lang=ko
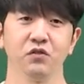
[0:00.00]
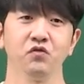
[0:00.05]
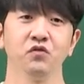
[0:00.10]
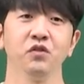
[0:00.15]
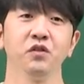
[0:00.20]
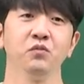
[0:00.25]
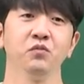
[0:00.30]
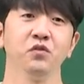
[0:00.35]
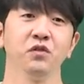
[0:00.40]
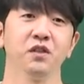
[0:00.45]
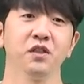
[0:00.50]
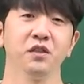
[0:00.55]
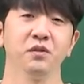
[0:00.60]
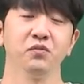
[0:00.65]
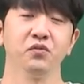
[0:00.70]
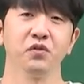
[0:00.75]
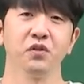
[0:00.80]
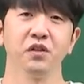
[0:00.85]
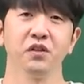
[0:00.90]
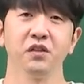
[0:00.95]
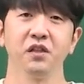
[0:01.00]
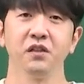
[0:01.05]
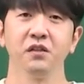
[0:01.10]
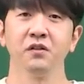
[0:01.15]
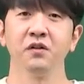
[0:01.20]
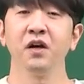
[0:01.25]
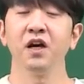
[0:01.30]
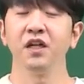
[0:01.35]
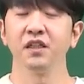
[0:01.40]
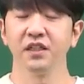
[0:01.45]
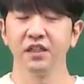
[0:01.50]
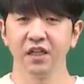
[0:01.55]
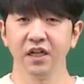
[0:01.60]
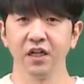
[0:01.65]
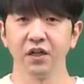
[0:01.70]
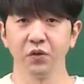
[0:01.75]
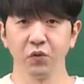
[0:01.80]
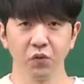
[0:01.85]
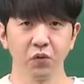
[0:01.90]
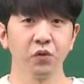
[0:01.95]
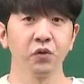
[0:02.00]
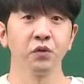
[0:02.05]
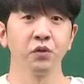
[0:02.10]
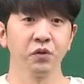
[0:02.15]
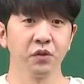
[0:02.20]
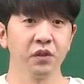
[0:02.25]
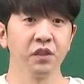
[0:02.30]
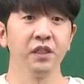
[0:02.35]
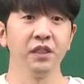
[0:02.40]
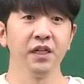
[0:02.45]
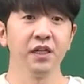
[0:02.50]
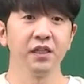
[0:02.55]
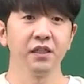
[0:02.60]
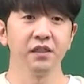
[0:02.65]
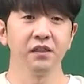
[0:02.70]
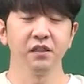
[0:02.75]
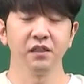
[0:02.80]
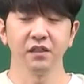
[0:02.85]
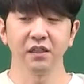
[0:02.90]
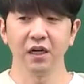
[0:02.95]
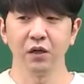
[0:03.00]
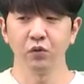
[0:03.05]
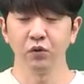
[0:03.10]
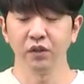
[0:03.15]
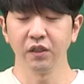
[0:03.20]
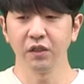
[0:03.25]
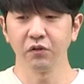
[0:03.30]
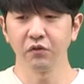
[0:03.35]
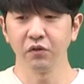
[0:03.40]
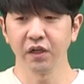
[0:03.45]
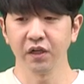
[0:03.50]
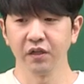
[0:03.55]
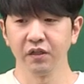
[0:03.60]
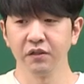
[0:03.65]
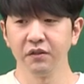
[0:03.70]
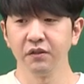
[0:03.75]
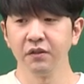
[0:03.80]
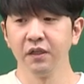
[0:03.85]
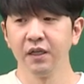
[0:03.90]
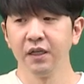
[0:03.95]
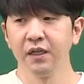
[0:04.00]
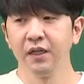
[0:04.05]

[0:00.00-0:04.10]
수능 문제를 풀어야 되는 거 아니냐 이런 이야기들이 나온다고 해요.